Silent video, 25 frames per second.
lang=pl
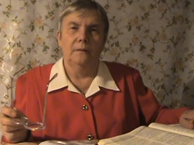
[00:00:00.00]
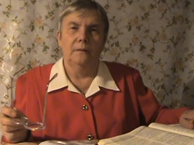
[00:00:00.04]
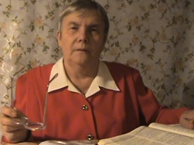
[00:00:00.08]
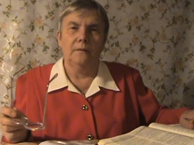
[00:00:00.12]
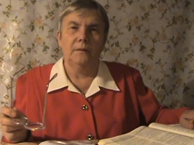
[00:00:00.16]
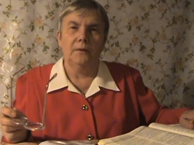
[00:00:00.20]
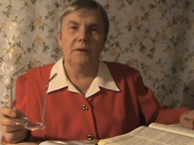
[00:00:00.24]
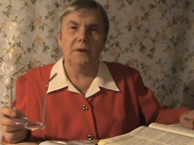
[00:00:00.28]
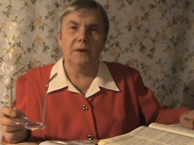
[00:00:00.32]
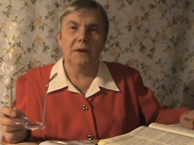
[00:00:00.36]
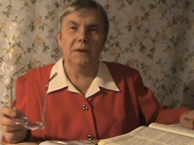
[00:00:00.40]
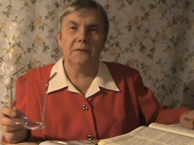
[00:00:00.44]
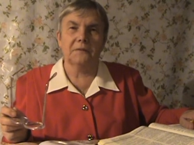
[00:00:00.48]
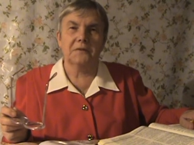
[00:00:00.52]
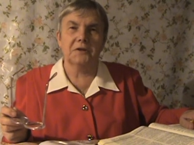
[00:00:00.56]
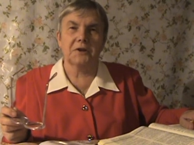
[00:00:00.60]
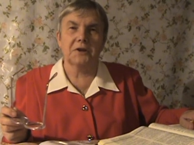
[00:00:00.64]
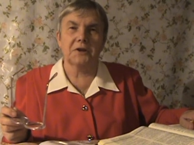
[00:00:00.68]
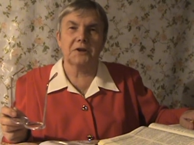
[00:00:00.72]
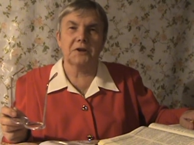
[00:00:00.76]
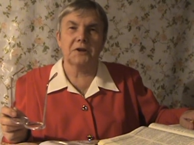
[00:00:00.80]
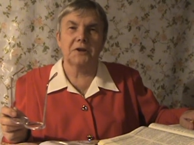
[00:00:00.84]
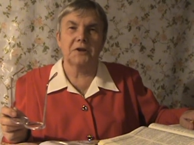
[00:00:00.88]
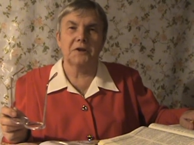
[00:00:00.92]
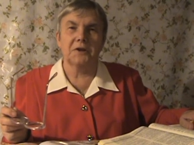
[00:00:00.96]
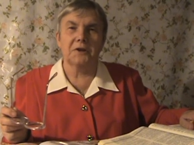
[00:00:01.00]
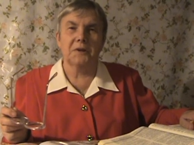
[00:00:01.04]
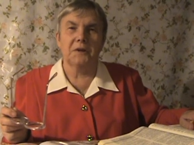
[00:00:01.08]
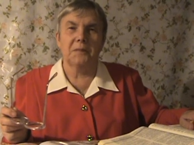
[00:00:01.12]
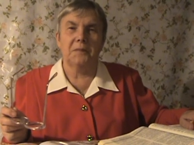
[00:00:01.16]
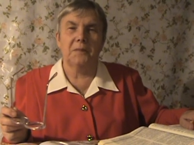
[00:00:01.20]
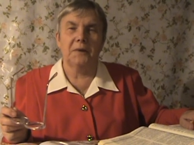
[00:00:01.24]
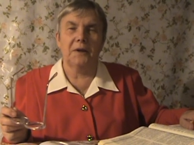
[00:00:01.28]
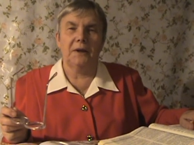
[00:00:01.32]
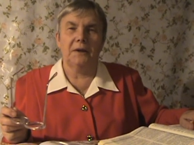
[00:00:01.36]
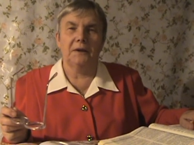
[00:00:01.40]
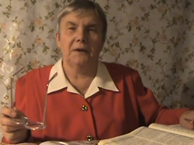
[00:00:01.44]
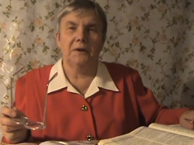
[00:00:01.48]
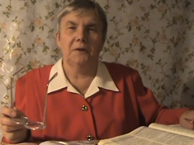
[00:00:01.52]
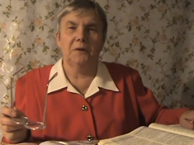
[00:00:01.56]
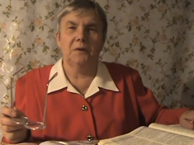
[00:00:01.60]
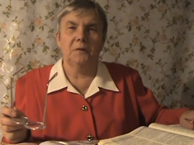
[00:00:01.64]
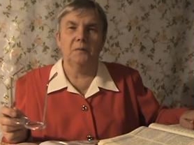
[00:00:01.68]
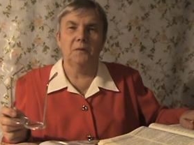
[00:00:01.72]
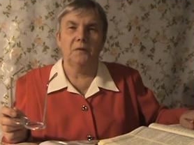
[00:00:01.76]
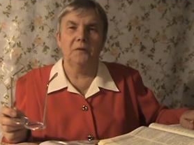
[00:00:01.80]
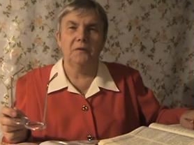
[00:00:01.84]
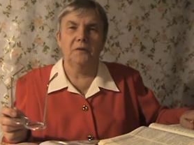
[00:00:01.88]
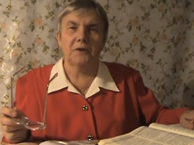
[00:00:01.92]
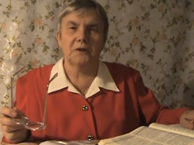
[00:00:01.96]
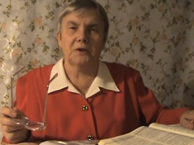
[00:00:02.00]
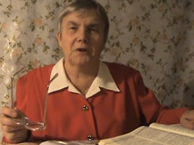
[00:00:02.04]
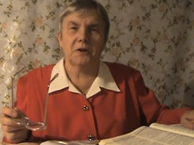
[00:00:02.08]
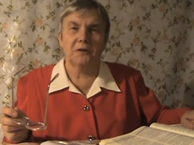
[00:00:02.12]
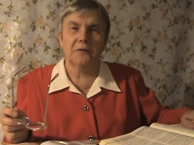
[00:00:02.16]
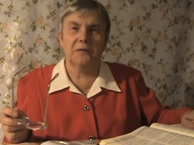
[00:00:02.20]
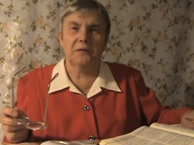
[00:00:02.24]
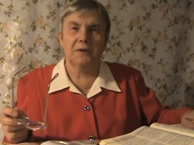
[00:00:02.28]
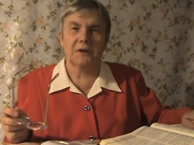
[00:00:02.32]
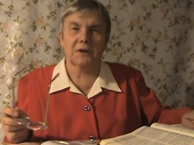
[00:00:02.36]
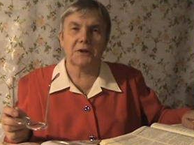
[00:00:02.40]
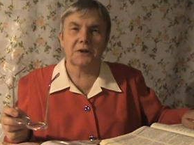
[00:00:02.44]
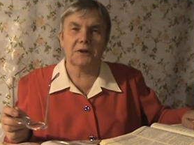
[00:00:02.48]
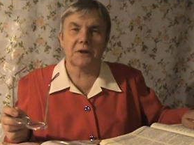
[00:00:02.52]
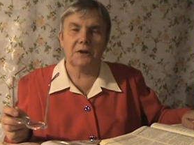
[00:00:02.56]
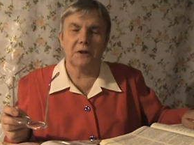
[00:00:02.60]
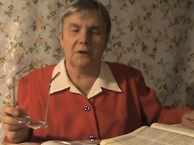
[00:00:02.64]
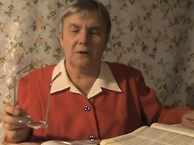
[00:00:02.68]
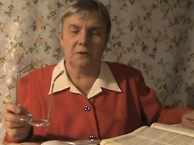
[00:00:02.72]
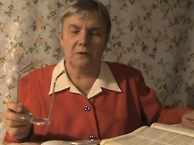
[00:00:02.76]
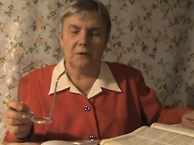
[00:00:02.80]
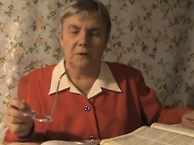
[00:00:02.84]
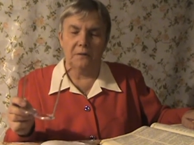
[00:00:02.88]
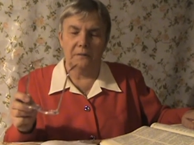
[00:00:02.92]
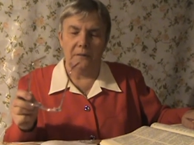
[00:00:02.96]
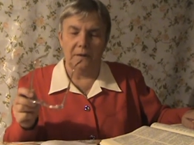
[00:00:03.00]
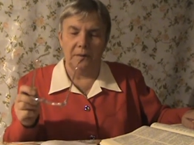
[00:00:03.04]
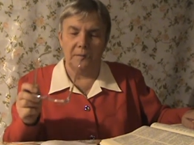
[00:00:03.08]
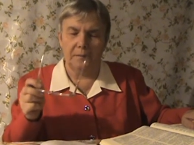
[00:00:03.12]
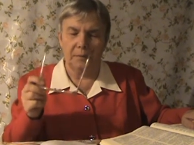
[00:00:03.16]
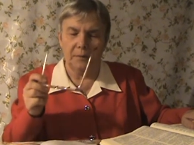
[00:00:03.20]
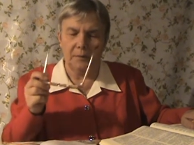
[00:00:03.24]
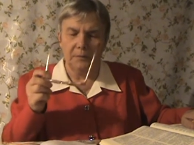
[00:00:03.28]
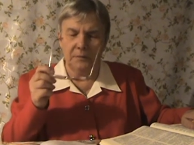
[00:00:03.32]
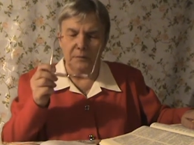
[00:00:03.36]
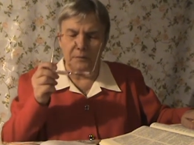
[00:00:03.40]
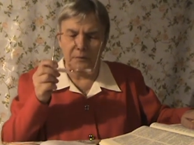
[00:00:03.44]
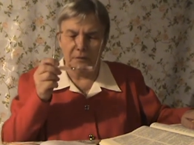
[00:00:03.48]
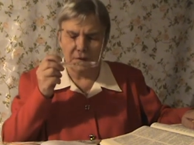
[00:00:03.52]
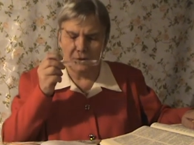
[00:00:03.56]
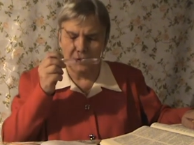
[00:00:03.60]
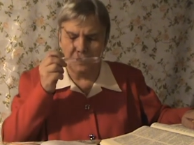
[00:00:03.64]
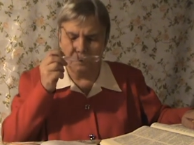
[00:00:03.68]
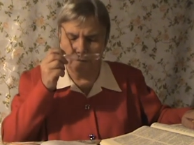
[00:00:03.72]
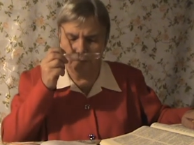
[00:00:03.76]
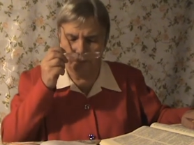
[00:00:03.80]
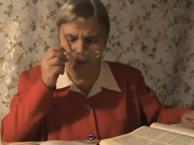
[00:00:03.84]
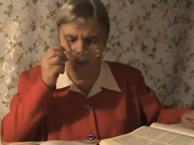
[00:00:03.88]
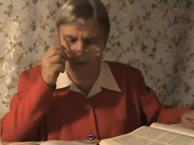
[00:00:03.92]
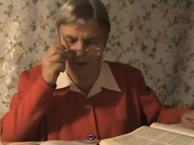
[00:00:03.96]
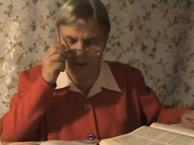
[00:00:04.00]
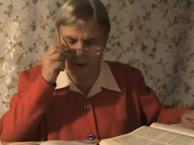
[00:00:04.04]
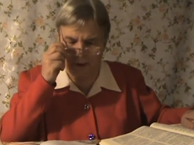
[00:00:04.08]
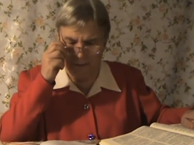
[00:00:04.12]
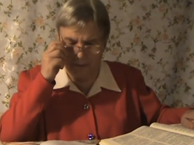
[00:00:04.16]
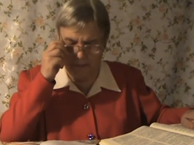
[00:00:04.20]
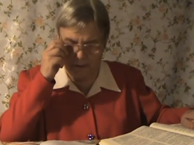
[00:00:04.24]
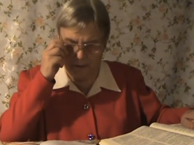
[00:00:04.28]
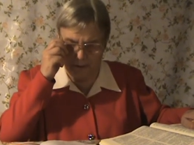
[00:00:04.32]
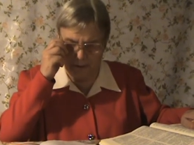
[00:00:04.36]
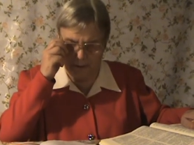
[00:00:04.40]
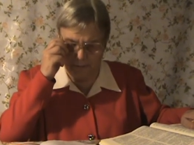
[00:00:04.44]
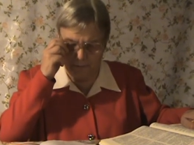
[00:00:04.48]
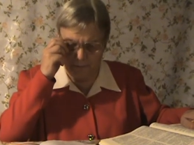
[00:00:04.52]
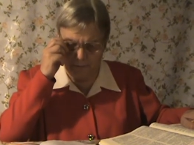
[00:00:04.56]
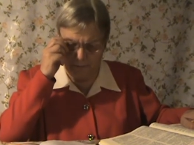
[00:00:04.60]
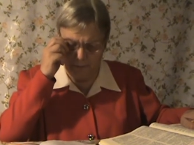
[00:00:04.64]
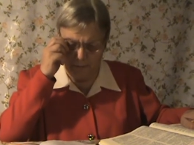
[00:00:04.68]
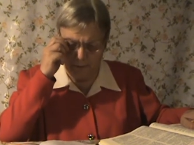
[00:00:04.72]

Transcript: Witam wszystkich zebranych. Mówi Zofia z Krakowa. Pobudka poranna.